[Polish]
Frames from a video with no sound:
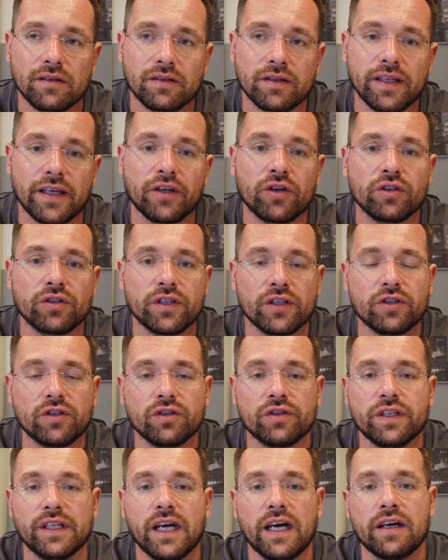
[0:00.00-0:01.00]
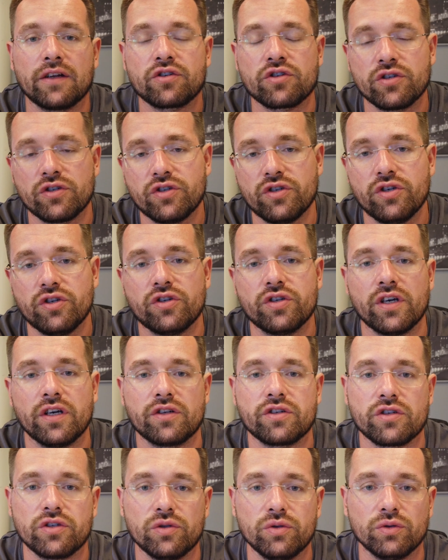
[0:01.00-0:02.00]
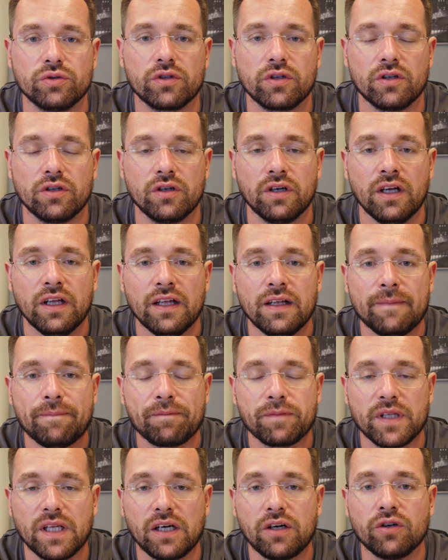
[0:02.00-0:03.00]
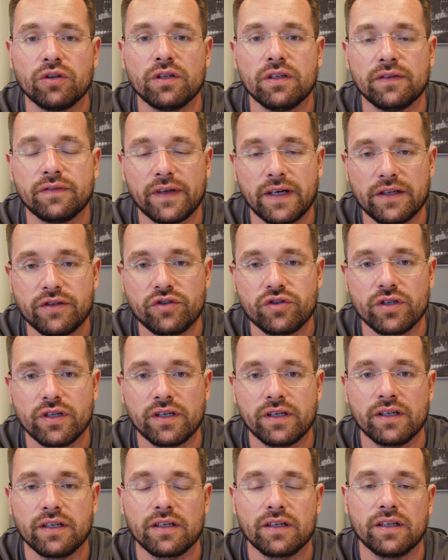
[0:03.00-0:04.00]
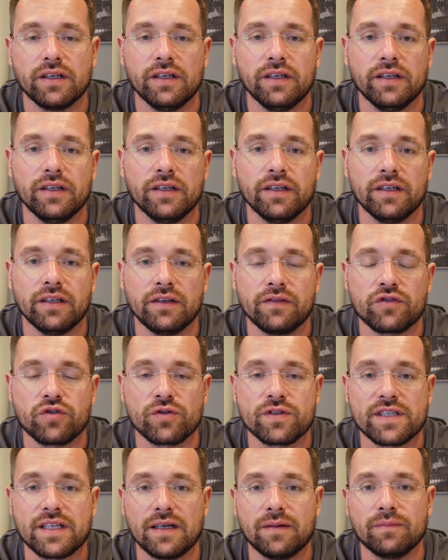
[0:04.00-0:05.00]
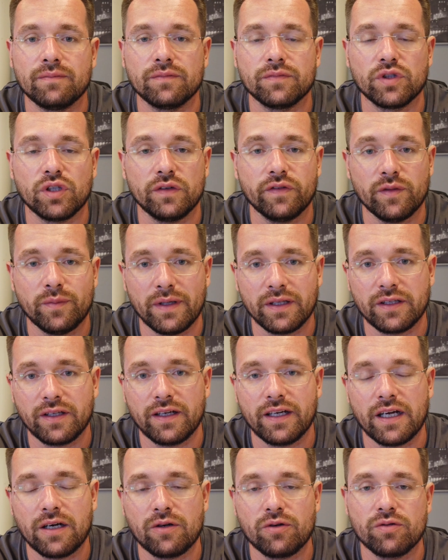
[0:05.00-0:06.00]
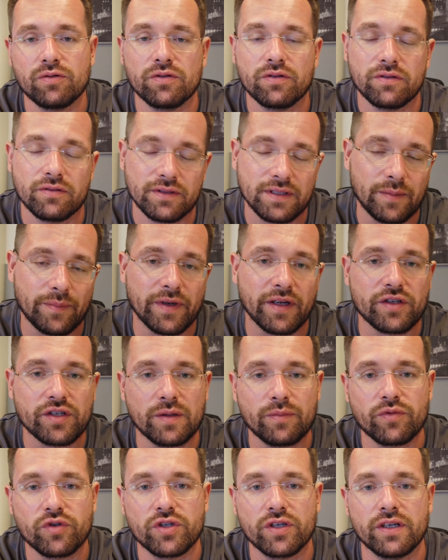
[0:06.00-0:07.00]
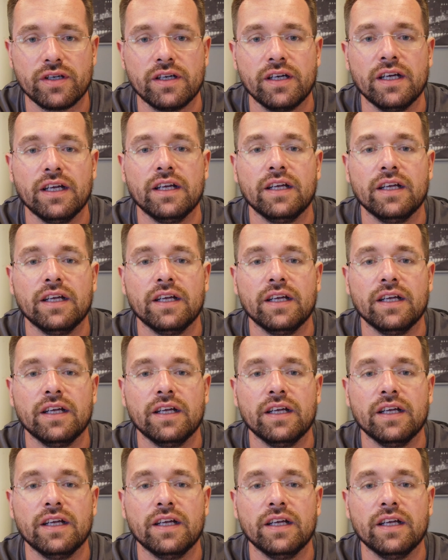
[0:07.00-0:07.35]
tego i tego dnia, czy dzisiaj, czy jutro na OnlyFansie e, wrzucam nowy materiał, zapraszam Cię.